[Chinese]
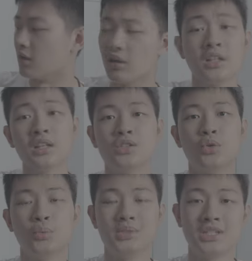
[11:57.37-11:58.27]
好了，那就
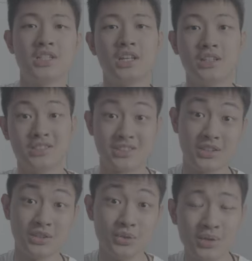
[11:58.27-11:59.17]
我们今天的 c a s t o
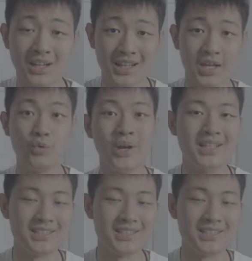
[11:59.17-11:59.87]
n l u g a Lightweight